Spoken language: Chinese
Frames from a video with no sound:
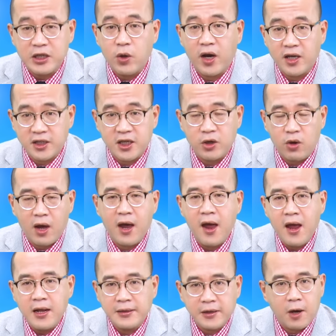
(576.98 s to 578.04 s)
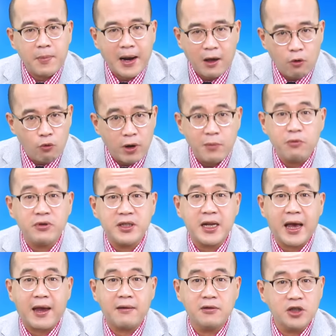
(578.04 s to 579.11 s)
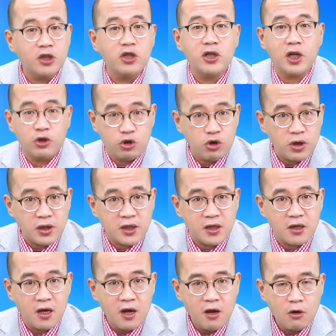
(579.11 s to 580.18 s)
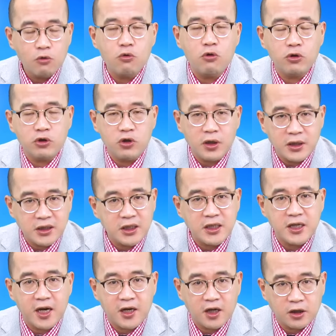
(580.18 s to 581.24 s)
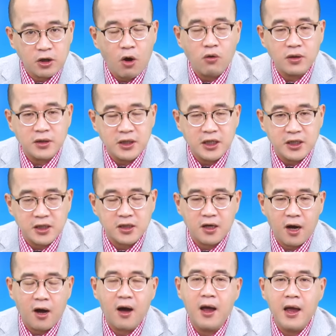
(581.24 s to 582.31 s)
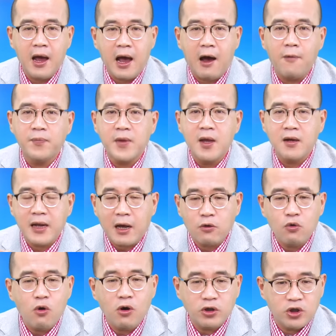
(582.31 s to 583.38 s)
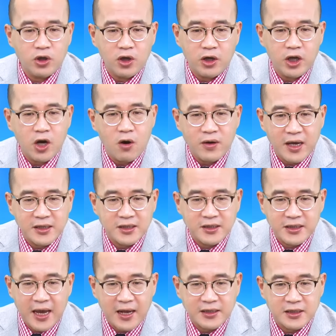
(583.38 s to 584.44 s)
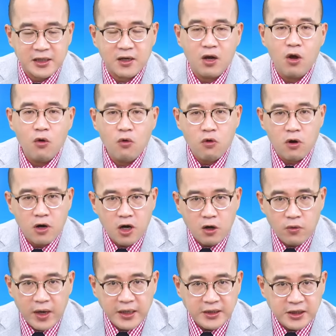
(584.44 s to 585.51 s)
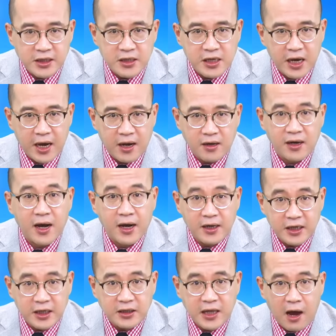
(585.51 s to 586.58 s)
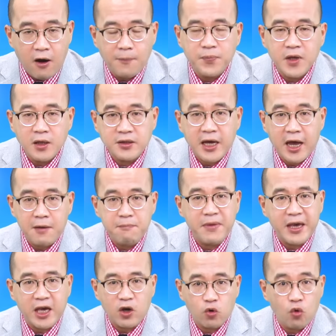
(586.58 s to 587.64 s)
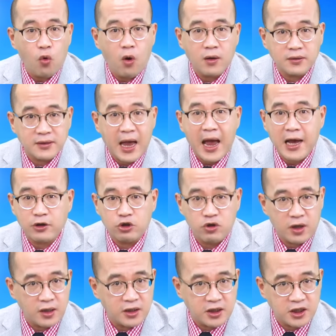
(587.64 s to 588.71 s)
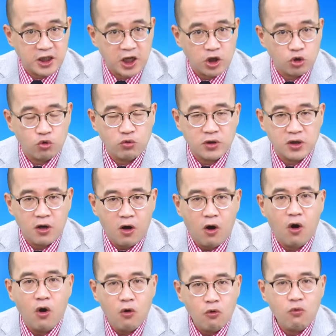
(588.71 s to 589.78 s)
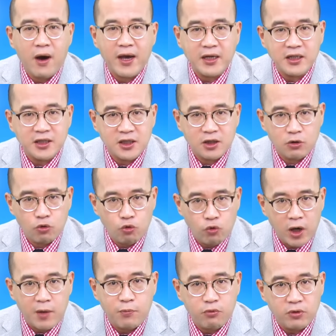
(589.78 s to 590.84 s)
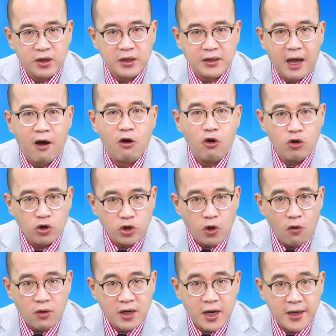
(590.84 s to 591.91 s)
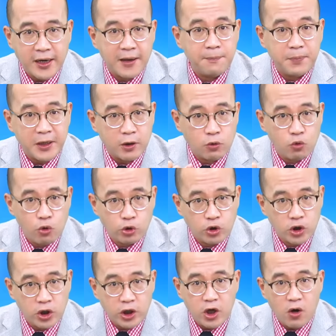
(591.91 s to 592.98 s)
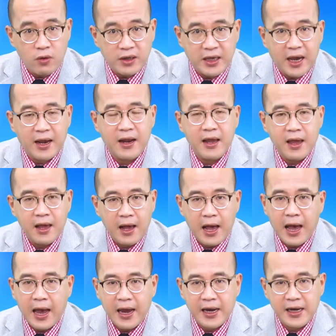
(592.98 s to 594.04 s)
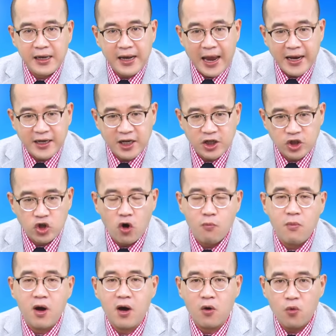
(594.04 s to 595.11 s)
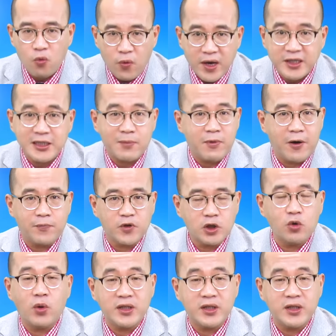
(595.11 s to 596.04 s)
跟12月它会把它回补起来，这是一个趋势，过去经验的统计值哈。好。 那过去6年是这样子，我认为今年那个力道，在美国大选结束之后，外资回补力道有可能比过去6年还来得凶猛。为什么？就是我